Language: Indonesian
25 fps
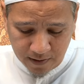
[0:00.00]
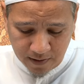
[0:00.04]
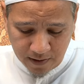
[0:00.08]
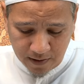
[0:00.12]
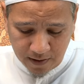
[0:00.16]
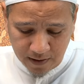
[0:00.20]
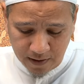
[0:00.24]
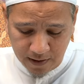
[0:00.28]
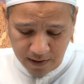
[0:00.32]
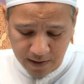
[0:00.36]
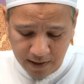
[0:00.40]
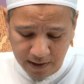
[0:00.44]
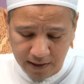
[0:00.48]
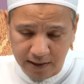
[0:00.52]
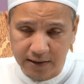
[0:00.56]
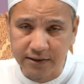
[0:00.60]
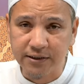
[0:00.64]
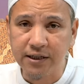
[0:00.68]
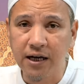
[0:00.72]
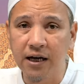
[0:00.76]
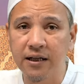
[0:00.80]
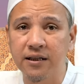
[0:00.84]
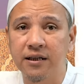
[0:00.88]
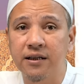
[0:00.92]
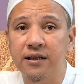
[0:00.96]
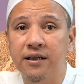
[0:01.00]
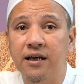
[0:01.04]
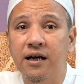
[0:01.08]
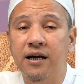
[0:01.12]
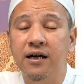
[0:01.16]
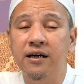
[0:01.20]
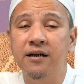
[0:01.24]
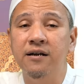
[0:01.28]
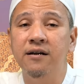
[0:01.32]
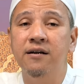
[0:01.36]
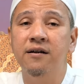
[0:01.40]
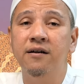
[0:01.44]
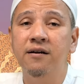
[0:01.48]
Eh, ini kisah
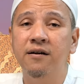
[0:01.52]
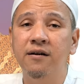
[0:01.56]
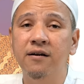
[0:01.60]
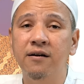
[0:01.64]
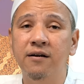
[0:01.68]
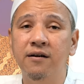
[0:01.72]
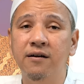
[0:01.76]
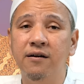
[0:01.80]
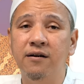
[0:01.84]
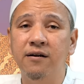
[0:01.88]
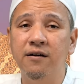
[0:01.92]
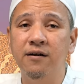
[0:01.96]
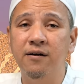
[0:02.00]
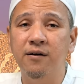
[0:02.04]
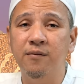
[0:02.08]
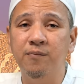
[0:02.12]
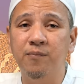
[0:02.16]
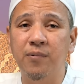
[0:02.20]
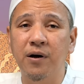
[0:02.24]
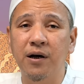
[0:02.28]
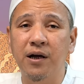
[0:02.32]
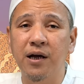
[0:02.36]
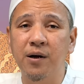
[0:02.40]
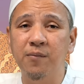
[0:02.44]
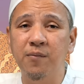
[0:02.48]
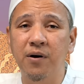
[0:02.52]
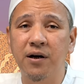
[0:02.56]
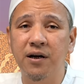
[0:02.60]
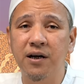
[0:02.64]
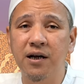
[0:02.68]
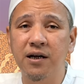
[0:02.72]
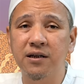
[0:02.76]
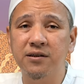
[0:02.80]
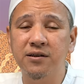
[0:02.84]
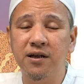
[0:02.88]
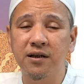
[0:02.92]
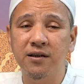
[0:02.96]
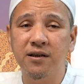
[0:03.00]
tentang eh,
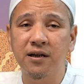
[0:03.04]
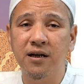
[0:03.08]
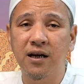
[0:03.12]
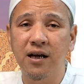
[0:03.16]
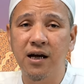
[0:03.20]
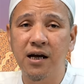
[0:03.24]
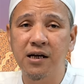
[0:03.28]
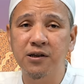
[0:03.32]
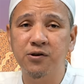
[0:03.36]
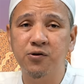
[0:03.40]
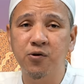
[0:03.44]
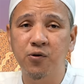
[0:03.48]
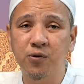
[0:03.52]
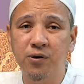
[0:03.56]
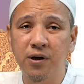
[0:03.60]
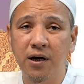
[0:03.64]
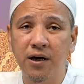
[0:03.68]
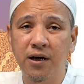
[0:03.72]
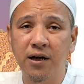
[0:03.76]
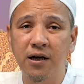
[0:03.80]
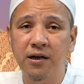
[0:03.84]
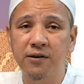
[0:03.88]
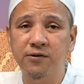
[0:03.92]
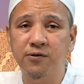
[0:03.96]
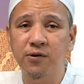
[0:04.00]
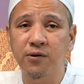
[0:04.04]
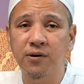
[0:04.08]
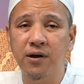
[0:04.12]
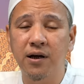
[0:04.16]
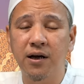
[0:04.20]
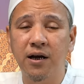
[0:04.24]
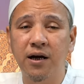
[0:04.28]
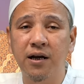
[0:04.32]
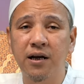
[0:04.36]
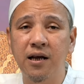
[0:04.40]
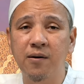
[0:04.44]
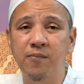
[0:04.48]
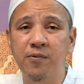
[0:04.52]
bagaimana setelah
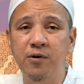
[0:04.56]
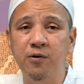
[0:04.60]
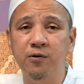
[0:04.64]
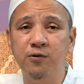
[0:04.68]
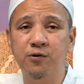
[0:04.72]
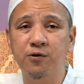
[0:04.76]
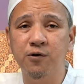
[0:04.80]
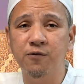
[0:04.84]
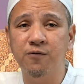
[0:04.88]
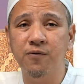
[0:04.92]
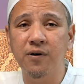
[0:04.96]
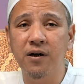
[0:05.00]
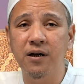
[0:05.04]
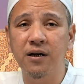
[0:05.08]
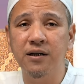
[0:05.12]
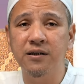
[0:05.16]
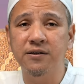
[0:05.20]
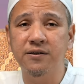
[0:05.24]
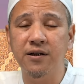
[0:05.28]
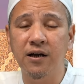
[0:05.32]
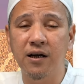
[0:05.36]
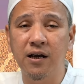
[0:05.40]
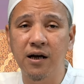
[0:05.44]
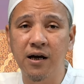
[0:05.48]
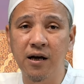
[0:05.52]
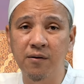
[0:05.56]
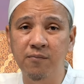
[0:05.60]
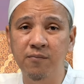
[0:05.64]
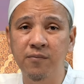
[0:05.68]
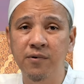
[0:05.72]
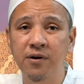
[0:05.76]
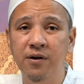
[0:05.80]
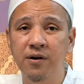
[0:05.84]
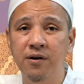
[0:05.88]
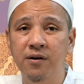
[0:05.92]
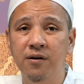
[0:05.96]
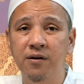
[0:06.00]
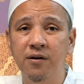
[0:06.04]
saudara-saudara Nabi Yusuf alaihissalam
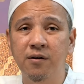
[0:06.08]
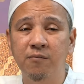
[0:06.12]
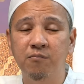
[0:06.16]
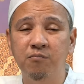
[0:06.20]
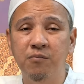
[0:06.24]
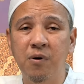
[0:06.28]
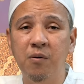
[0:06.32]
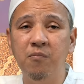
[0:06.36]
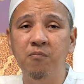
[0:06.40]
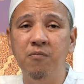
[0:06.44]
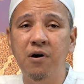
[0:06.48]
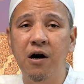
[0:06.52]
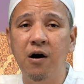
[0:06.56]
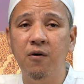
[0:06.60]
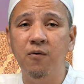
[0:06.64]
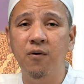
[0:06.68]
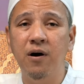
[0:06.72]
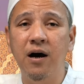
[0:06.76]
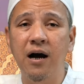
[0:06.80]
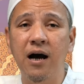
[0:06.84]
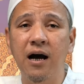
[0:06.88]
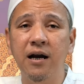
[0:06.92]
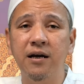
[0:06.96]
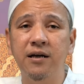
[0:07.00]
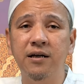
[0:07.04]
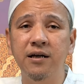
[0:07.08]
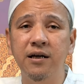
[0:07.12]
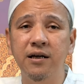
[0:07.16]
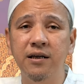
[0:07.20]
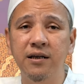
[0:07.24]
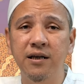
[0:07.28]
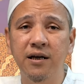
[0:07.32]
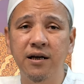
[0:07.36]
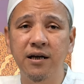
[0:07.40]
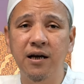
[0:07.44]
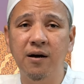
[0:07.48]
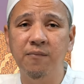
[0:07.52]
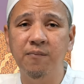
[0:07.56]
membawa
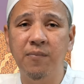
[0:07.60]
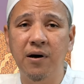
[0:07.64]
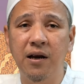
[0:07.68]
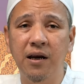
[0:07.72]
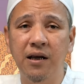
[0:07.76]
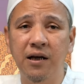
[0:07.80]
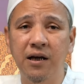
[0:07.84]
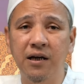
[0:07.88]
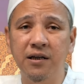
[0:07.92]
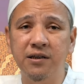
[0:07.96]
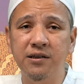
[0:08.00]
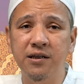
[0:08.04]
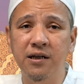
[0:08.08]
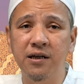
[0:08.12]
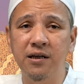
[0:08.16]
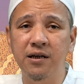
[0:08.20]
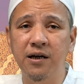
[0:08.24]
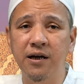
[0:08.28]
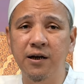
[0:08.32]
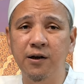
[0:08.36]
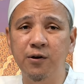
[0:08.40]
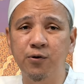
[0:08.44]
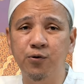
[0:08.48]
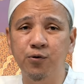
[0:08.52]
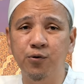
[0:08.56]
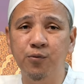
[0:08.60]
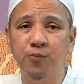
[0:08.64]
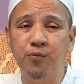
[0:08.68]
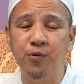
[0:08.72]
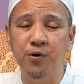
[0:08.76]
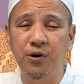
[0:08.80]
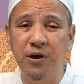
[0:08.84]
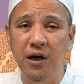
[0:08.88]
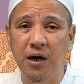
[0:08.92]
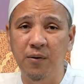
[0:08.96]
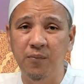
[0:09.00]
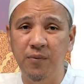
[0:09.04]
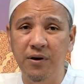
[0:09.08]
adiknya yang paling kecil yaitu
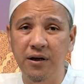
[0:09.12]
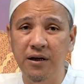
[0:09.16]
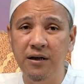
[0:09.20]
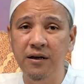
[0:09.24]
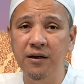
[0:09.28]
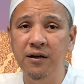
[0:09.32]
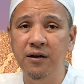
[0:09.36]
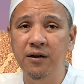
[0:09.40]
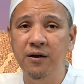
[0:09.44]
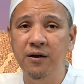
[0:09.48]
Bunyamin